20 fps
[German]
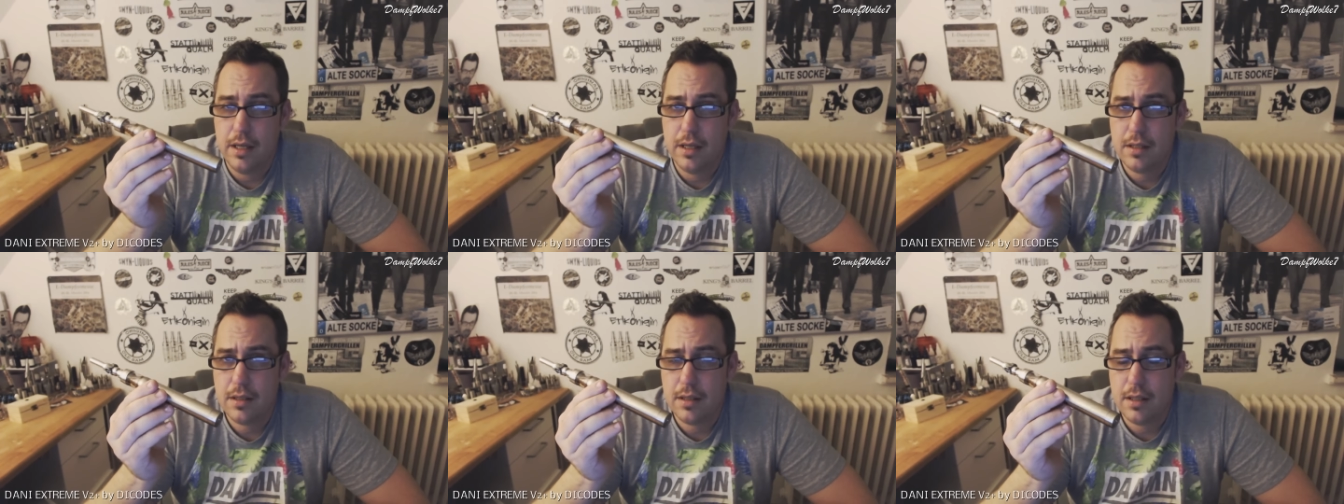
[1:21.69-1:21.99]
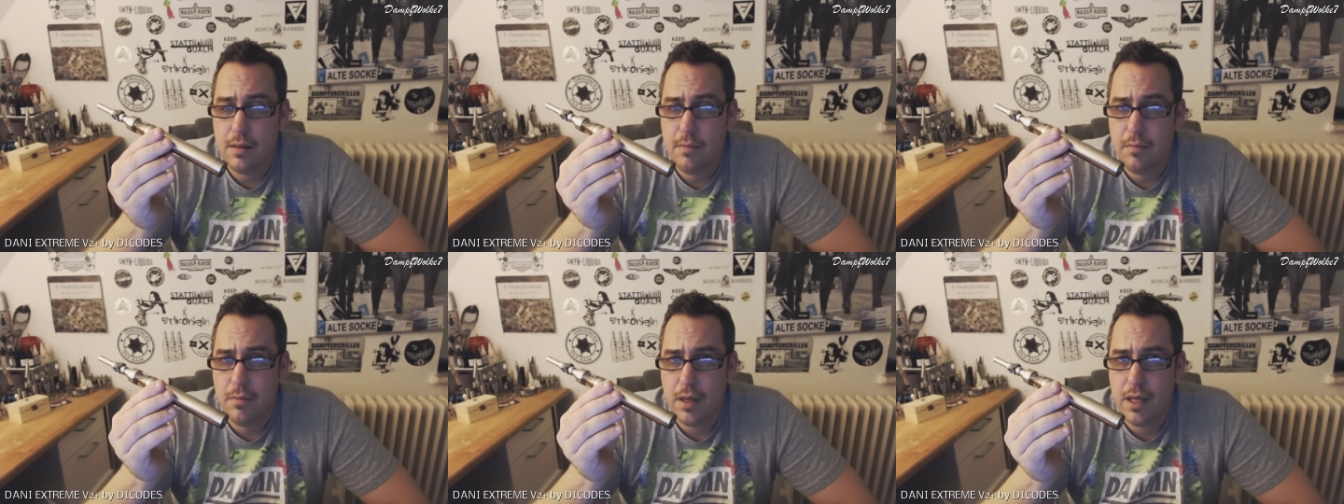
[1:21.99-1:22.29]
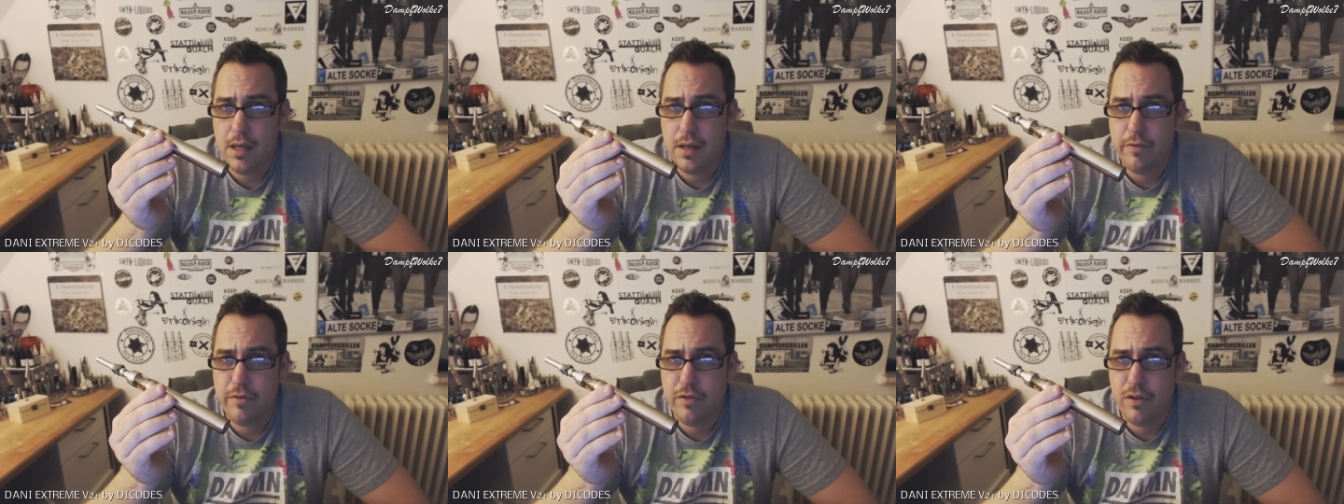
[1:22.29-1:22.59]

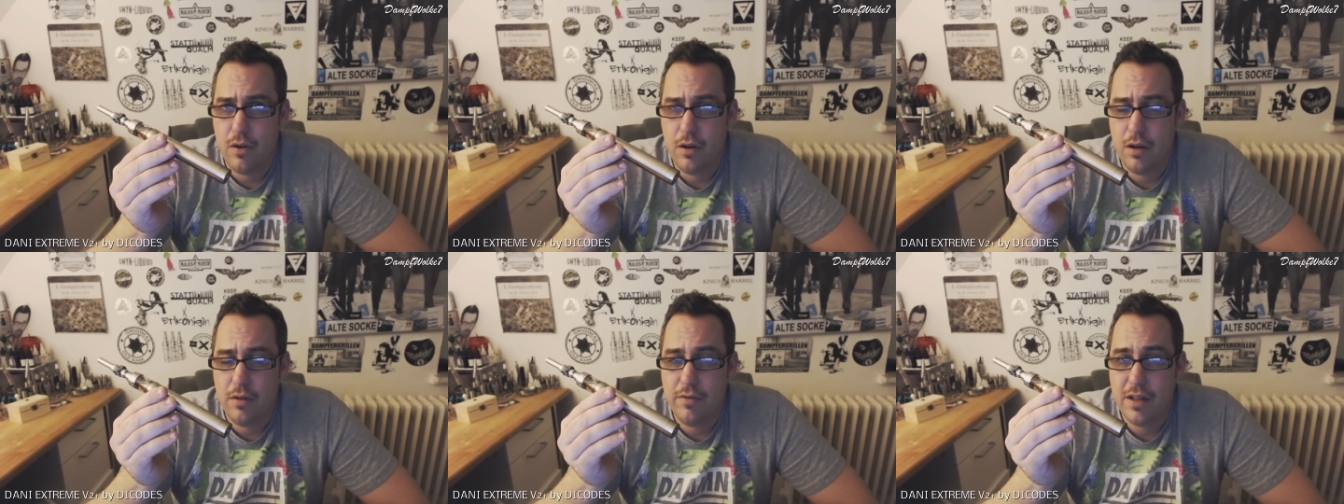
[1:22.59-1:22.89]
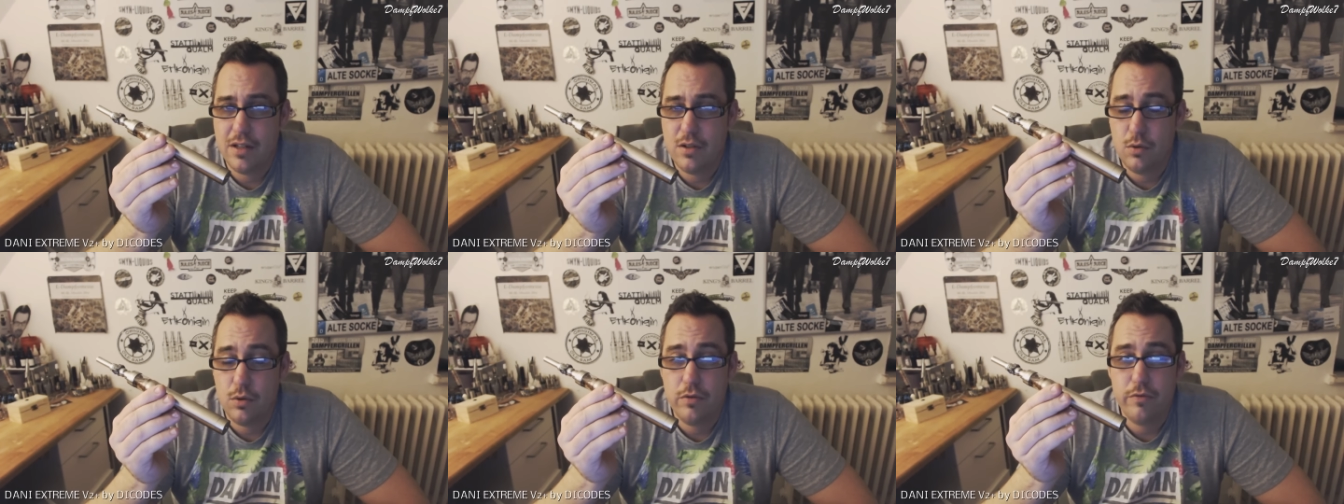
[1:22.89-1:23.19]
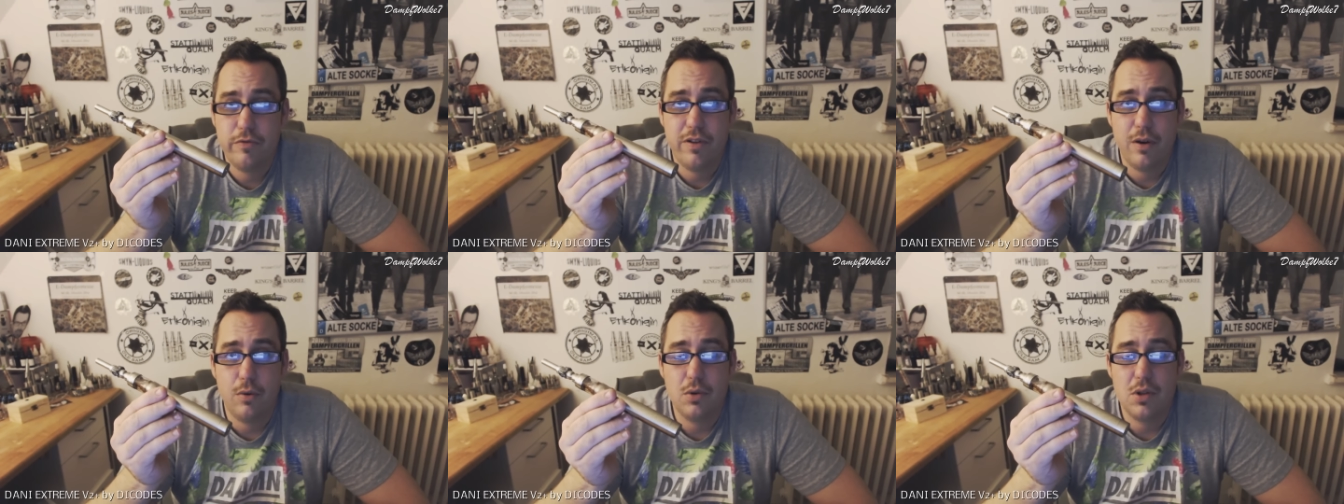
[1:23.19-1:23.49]
Extreme in der v
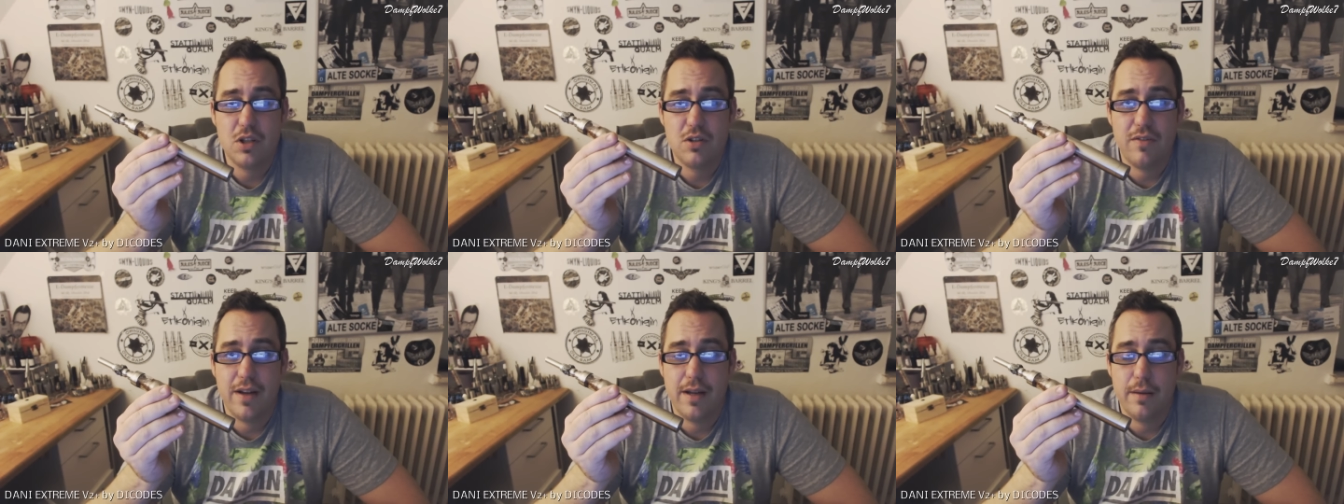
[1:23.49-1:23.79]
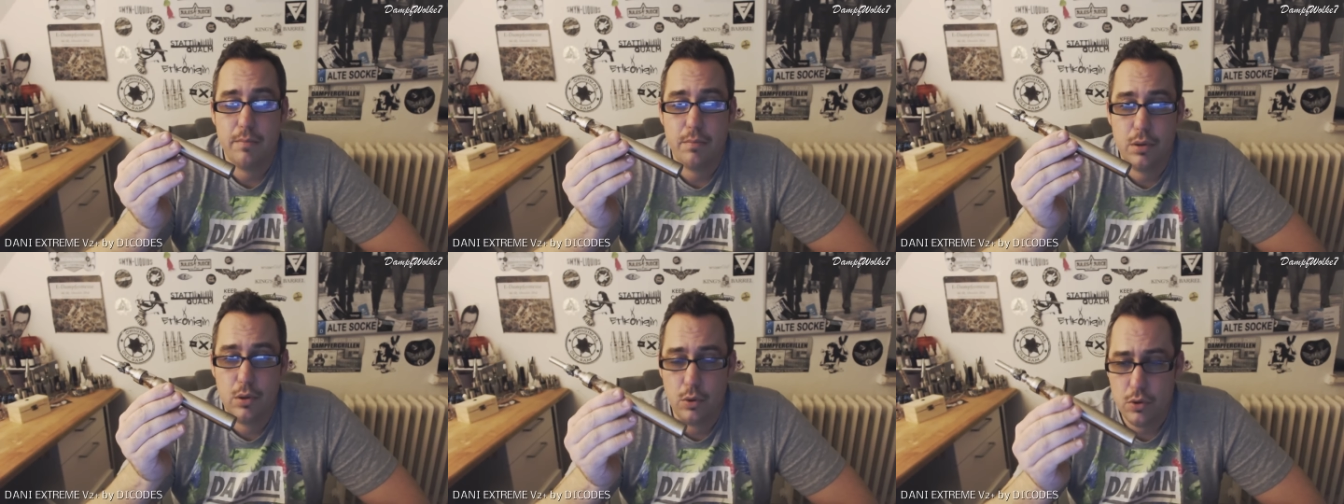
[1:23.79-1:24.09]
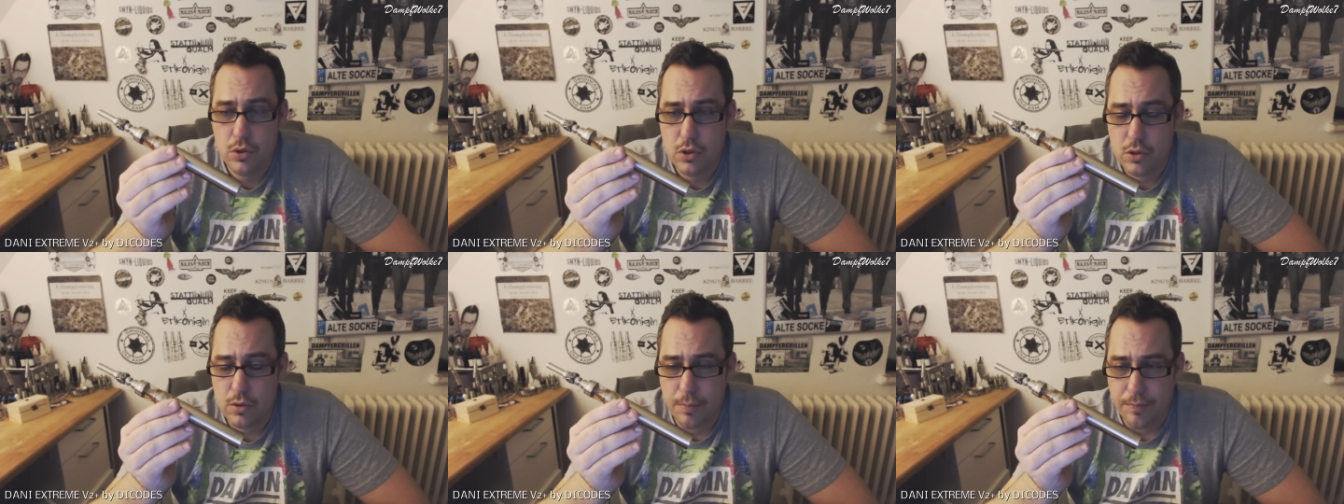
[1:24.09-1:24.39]
Version V2
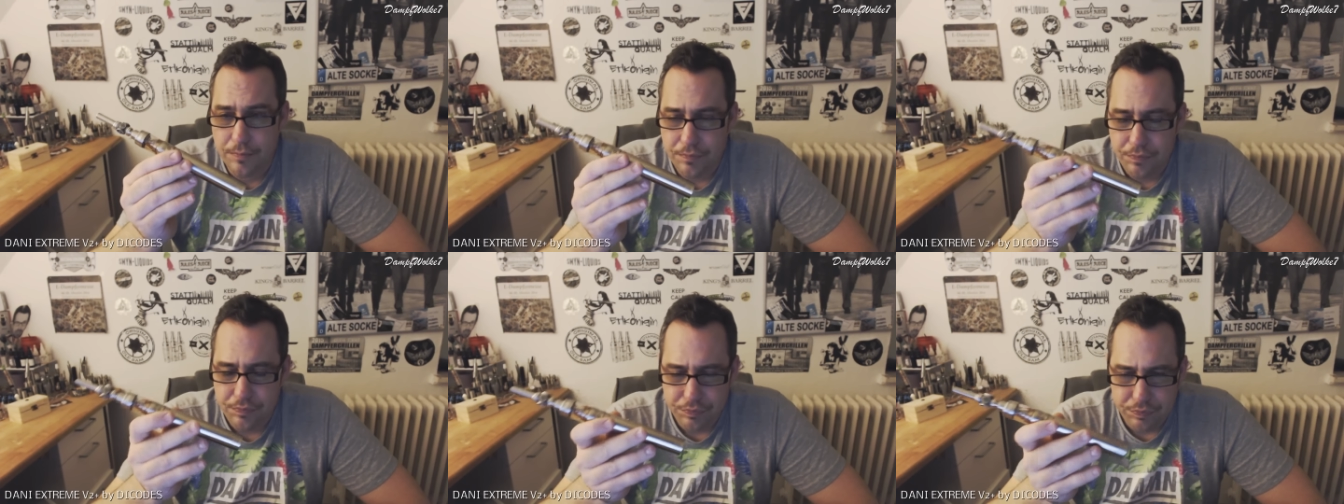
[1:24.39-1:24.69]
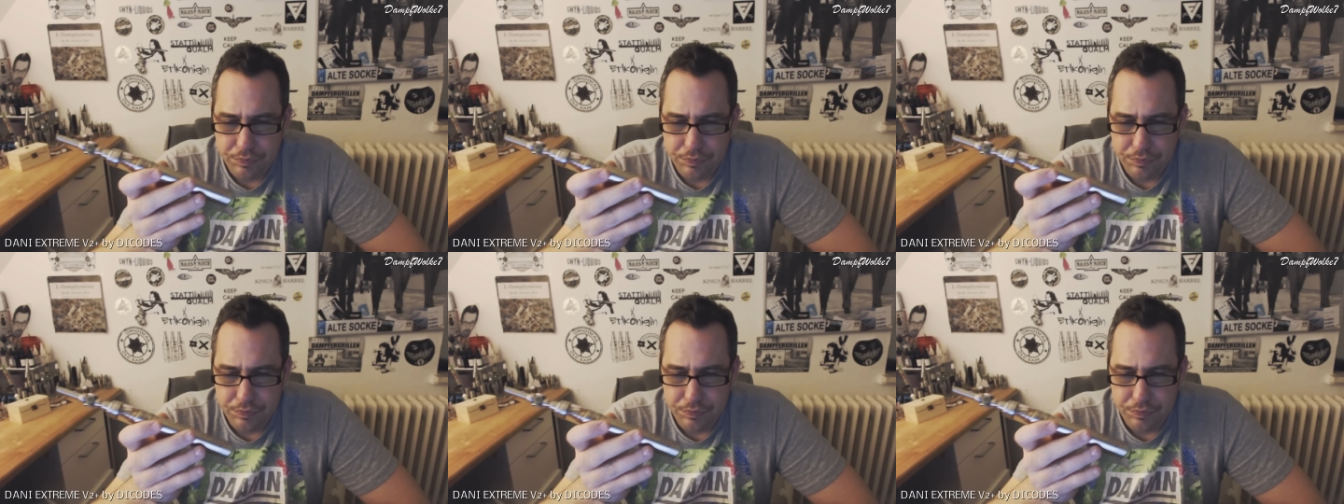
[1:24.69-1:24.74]
Plus